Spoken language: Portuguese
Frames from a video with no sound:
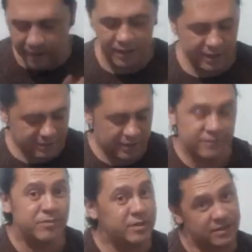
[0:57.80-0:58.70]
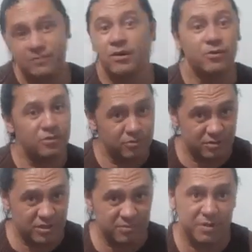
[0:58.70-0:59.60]
esse aqui vai me servir ao longo do
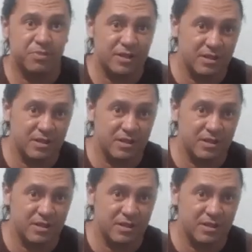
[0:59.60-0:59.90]
dia para poder